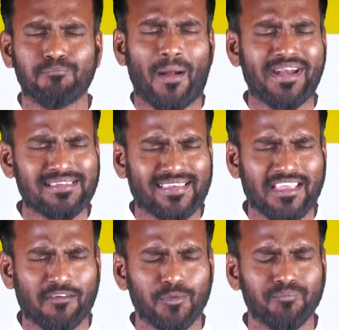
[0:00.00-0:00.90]
பணி
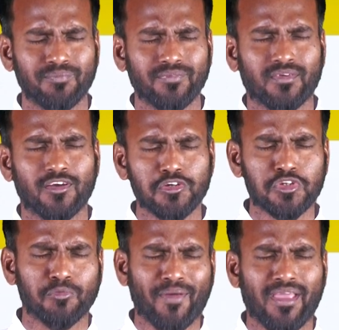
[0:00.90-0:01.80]
செய்யவும்
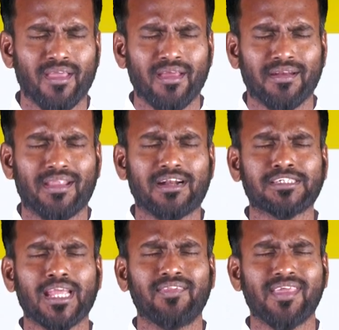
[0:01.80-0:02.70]
கிறிஸ்துவை
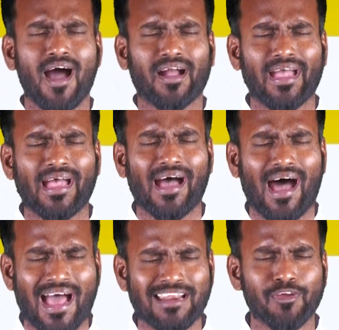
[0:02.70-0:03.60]
நற்செய்தியாக
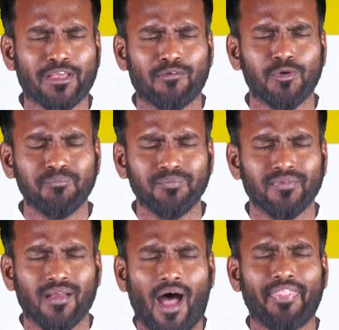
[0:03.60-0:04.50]
அறிவிக்கவும்
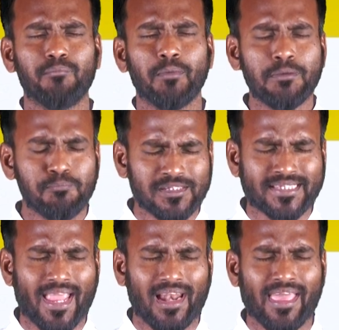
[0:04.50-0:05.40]
அந்த மீட்பு
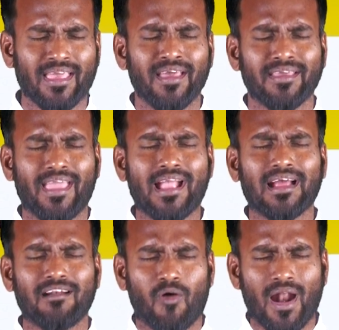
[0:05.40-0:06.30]
செயலை
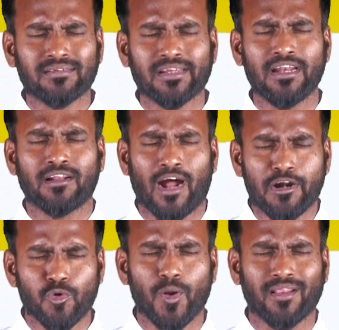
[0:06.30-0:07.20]
எங்கள் வாழ்க்கையில்
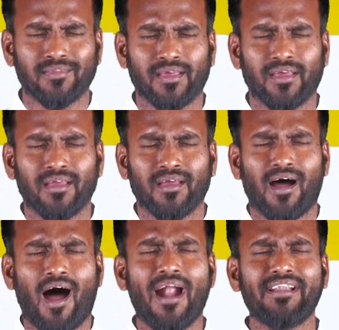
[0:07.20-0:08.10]
கண்டுணர்ந்து
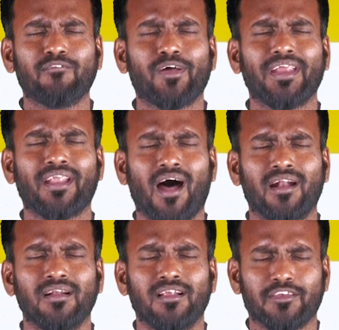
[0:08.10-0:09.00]
ஆண்டவரை
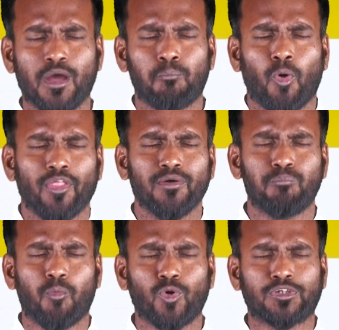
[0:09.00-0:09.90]
நான் எப்பொழுதும்
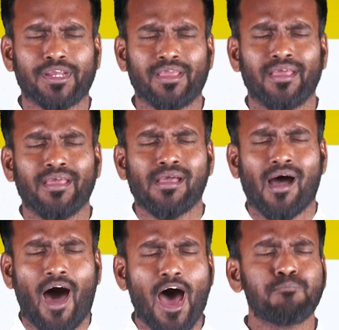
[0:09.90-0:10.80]
போற்றி
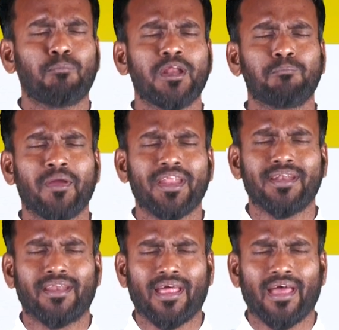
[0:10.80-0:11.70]
ஆர்ப்பரிப்பேன்
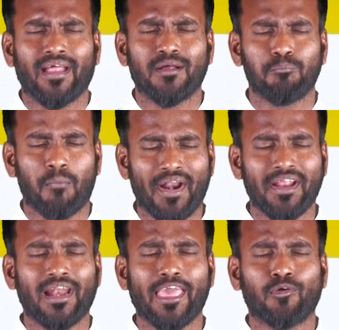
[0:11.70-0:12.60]
என்ற
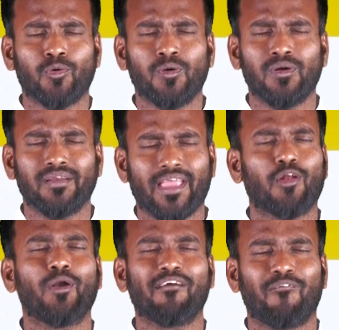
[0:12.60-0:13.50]
மனநிலைக்குள்
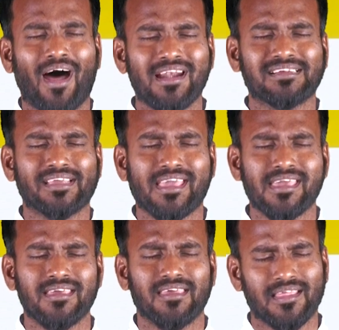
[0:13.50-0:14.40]
எங்களுடைய வாழ்க்கையை
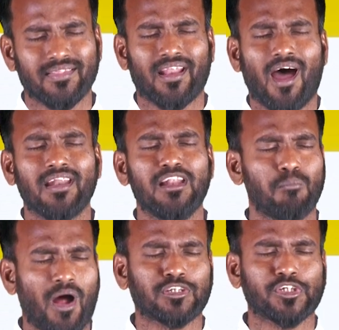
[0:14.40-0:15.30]
இந்த நாளில்
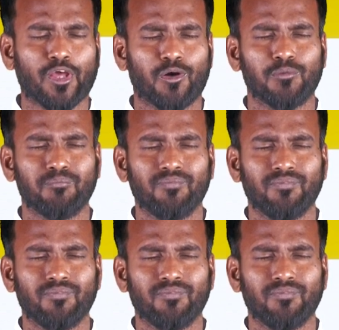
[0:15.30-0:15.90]
மாற்றியருளும்